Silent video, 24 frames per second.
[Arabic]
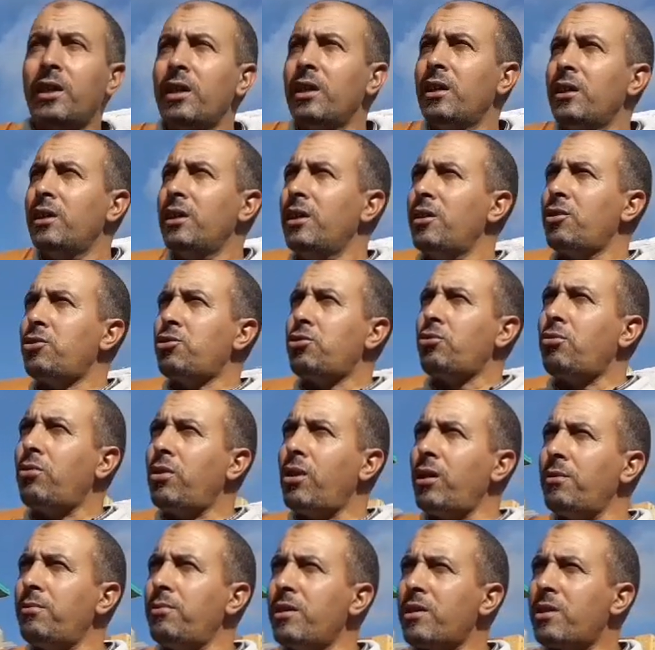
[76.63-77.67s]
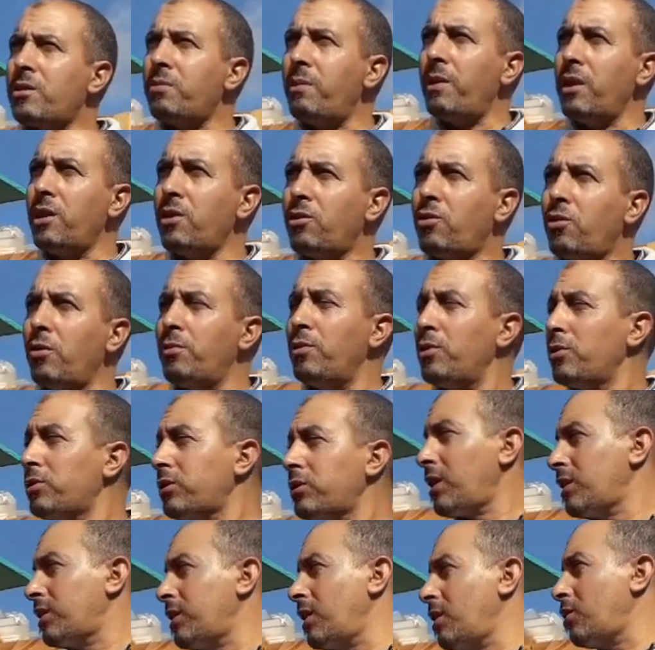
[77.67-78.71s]
آه، شكرا بالنسبه لي كومونتير
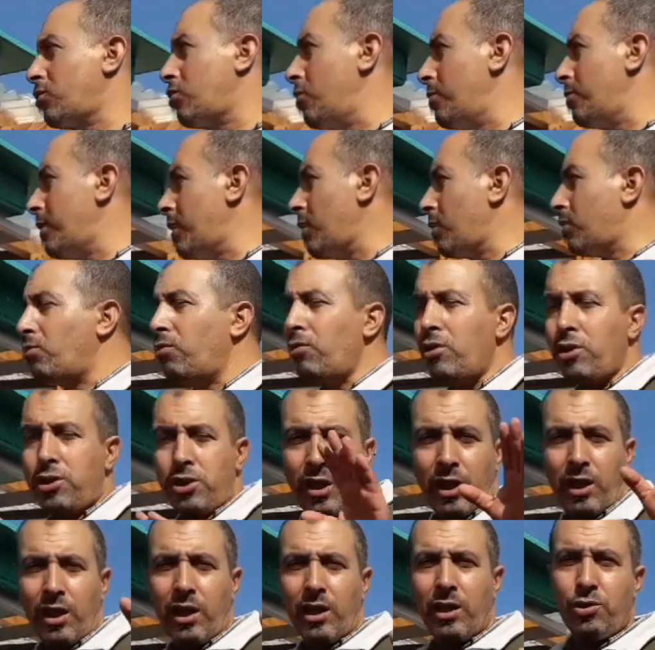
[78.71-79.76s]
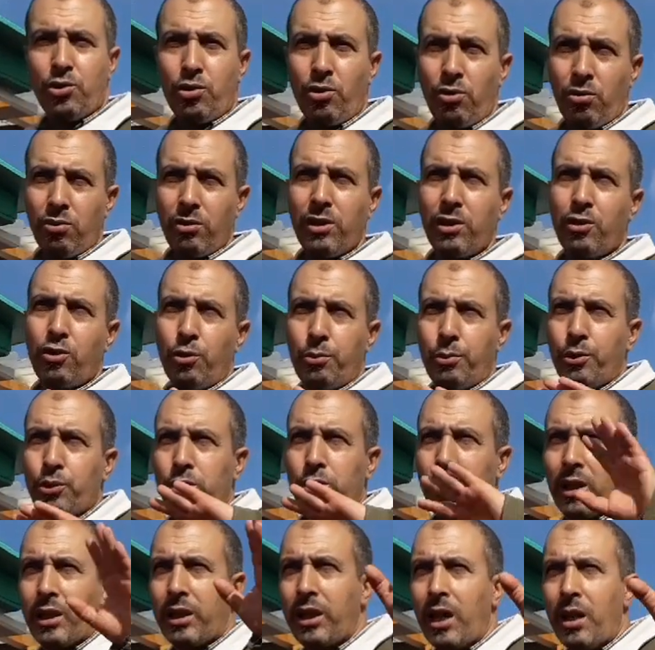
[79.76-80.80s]
ديالكم راه كلشي قريتو لي كومونتير
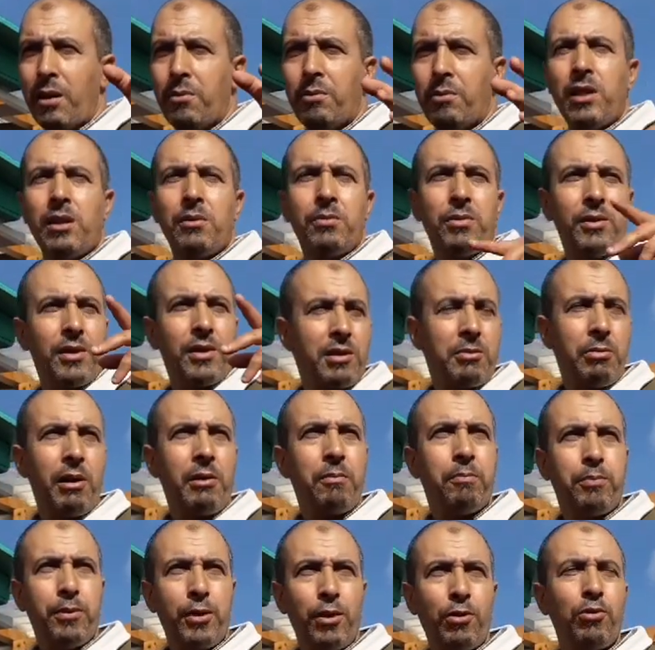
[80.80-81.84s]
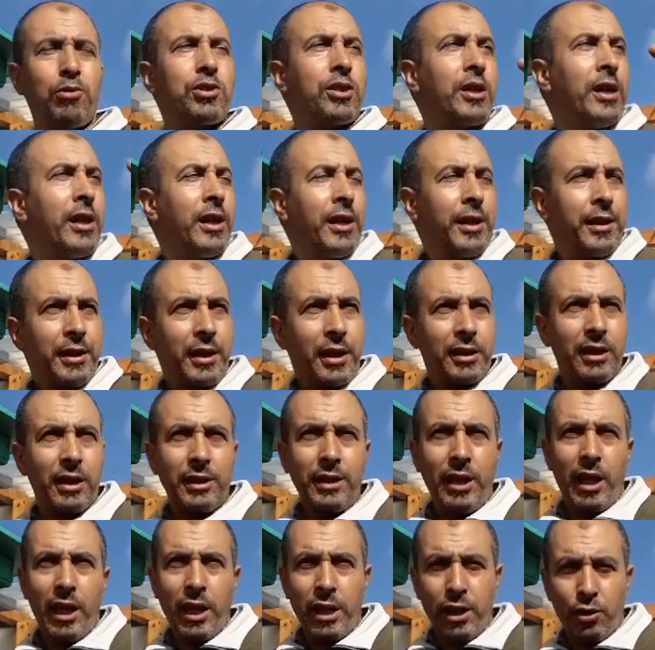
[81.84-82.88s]
كاملين بالنسبه لبيروج نقدر
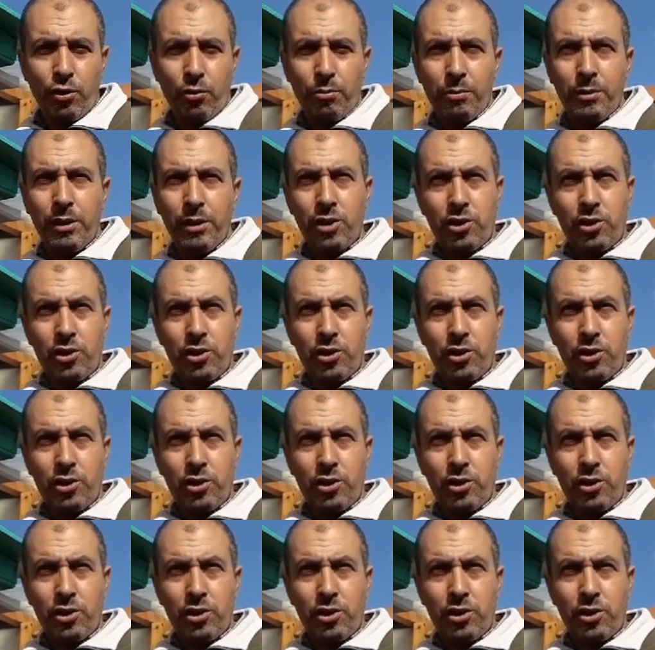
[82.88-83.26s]
نحيدهم من هاد